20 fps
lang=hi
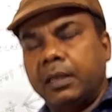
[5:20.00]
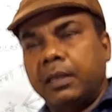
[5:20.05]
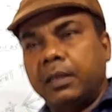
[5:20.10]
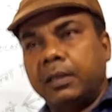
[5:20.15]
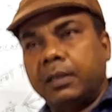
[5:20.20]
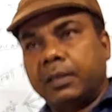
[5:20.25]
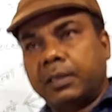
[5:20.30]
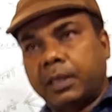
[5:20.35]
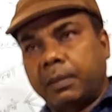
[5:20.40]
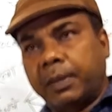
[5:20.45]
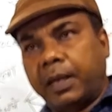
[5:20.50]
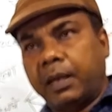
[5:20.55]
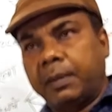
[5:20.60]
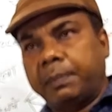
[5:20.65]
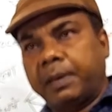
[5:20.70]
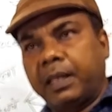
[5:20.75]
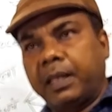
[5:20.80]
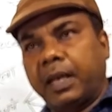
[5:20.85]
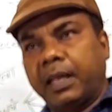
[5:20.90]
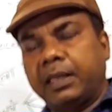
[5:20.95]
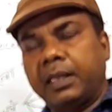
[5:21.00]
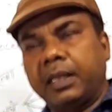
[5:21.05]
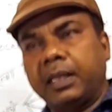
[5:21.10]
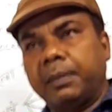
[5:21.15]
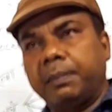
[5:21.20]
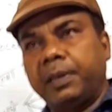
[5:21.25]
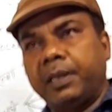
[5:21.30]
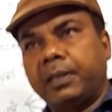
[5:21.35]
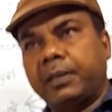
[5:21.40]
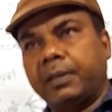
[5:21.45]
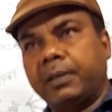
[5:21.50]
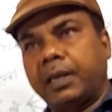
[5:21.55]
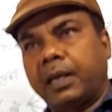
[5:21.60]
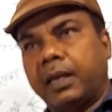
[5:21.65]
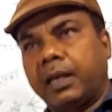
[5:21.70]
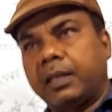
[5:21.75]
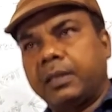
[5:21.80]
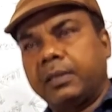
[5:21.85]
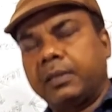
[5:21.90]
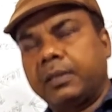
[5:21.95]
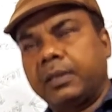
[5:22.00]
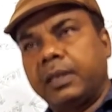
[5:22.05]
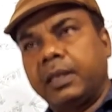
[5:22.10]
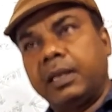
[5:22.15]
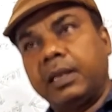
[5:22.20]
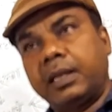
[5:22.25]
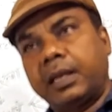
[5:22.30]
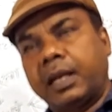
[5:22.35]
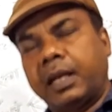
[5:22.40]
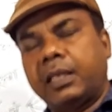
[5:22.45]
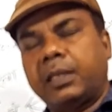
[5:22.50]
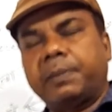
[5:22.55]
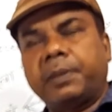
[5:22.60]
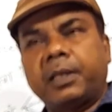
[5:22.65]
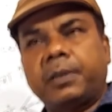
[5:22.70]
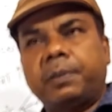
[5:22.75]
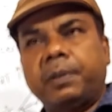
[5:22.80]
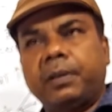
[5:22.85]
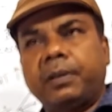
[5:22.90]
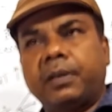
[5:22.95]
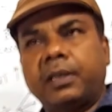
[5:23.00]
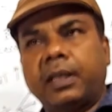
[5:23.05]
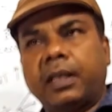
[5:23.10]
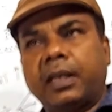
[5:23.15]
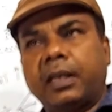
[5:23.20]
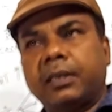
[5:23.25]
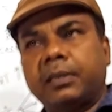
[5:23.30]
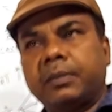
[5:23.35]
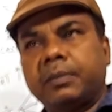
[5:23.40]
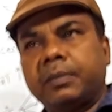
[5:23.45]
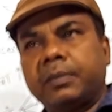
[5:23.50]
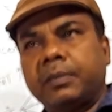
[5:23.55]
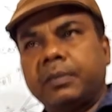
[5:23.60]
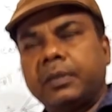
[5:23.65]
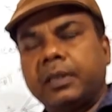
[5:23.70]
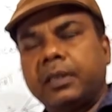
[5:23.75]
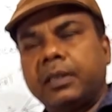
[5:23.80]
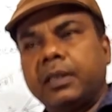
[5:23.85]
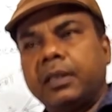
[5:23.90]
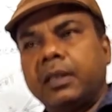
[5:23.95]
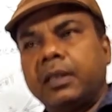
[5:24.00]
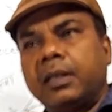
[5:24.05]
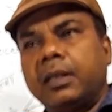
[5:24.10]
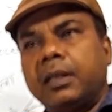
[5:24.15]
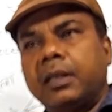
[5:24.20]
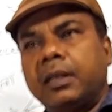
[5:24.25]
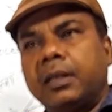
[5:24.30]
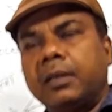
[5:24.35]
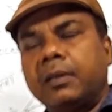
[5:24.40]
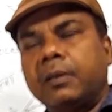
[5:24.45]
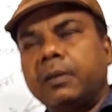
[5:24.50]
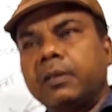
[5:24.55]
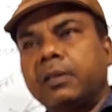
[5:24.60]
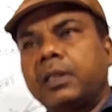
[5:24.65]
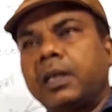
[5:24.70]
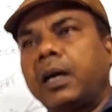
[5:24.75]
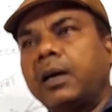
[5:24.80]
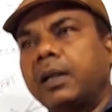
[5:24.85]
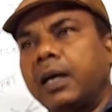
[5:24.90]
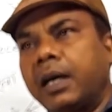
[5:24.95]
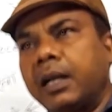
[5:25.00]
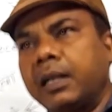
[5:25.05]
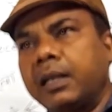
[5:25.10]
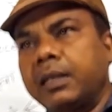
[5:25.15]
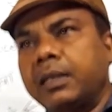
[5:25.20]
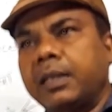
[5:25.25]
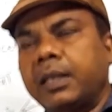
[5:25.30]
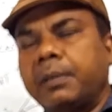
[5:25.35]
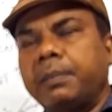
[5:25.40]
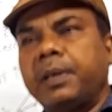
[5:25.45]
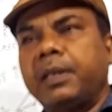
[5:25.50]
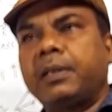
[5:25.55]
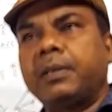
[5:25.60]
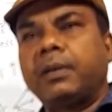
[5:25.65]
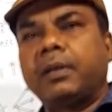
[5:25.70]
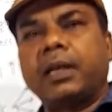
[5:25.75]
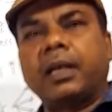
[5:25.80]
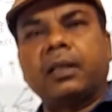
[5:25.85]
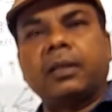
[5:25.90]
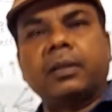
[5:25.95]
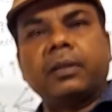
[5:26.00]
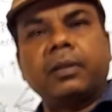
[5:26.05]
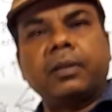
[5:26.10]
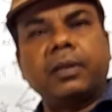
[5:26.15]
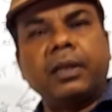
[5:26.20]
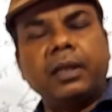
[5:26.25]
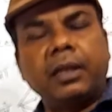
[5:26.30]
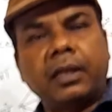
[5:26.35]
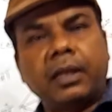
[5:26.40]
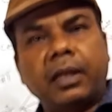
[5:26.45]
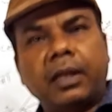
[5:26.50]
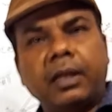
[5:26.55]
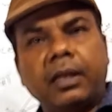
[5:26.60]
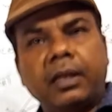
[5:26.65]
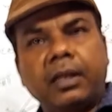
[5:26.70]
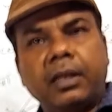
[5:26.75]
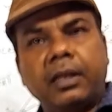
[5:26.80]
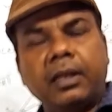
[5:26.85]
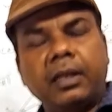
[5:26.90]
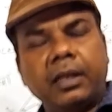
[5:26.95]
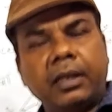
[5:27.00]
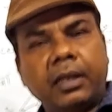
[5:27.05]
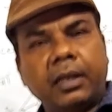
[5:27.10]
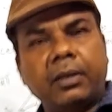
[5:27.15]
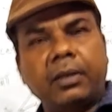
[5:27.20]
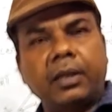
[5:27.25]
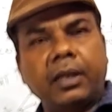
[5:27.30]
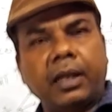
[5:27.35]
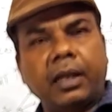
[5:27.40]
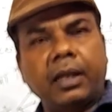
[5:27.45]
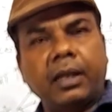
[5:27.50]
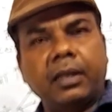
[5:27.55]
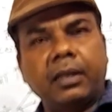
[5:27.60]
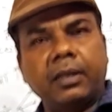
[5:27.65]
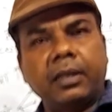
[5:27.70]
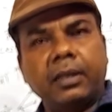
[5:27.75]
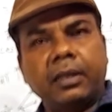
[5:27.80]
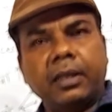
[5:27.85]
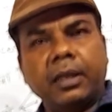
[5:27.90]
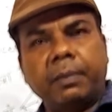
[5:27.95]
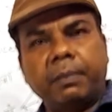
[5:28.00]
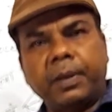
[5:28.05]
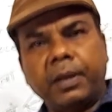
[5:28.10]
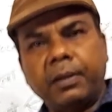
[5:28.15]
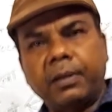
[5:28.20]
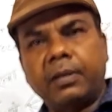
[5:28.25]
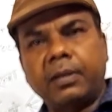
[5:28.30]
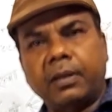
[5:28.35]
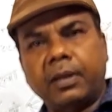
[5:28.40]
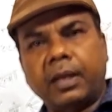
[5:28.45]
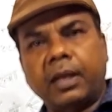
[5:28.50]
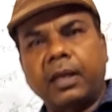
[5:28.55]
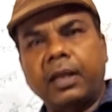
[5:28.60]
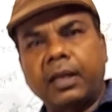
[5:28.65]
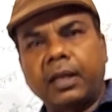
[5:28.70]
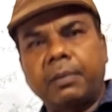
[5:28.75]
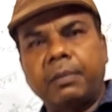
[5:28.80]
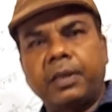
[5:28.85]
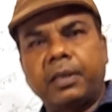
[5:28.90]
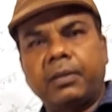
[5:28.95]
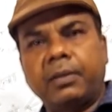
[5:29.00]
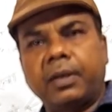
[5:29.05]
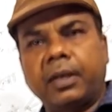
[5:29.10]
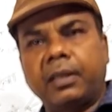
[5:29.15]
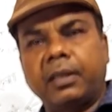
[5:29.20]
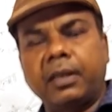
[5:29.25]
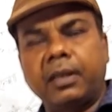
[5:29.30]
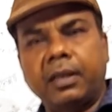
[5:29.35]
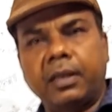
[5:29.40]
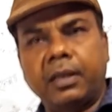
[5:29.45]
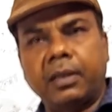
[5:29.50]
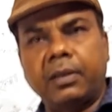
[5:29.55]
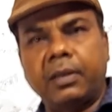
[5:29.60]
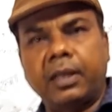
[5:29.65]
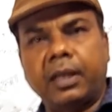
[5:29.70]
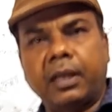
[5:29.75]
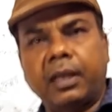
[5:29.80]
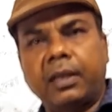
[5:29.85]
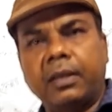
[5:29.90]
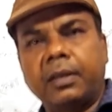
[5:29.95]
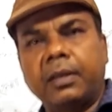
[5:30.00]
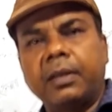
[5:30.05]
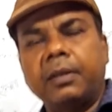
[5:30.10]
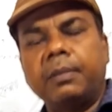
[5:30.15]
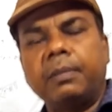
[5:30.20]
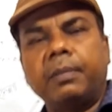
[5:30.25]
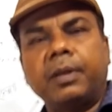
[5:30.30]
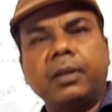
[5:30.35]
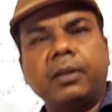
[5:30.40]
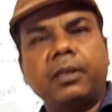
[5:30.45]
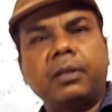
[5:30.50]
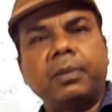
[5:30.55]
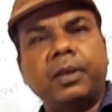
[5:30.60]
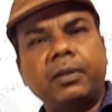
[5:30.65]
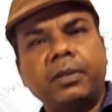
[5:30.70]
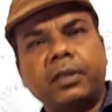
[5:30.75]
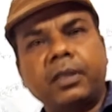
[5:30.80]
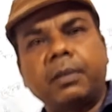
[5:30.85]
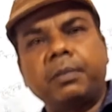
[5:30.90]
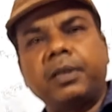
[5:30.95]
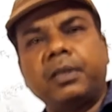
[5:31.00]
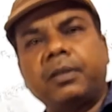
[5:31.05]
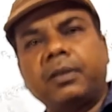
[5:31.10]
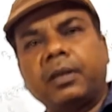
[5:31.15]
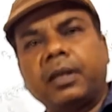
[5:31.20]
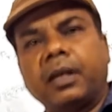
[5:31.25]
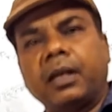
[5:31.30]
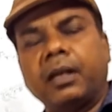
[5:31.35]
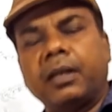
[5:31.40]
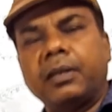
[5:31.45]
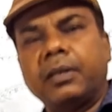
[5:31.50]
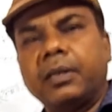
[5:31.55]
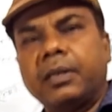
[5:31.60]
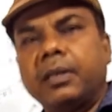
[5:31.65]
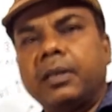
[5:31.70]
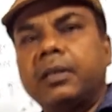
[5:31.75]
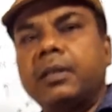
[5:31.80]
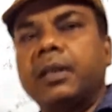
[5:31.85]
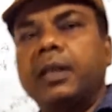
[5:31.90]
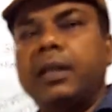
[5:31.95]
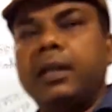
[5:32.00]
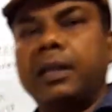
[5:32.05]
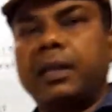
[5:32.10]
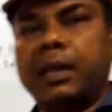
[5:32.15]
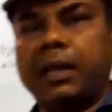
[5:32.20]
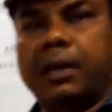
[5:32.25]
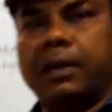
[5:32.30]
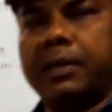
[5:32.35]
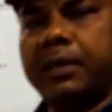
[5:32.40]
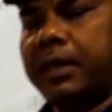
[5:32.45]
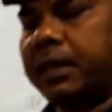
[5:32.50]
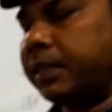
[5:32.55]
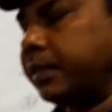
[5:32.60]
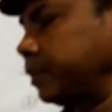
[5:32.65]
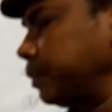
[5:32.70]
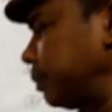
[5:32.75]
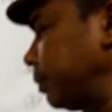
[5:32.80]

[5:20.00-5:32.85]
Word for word: तो समान प्रजाति के बीच होगा तो इंट्रा स्पेसिफिक हो जाएगा कुत्ता और अन्न के बीच होगा तो इंटर इंटर हो जाएगा या मनुष्य और अन्न के बीच होगा तो इंटर हो जाएगा मनुष्य मनुष्य के बीच होगा तो इंटरा हो जाएगा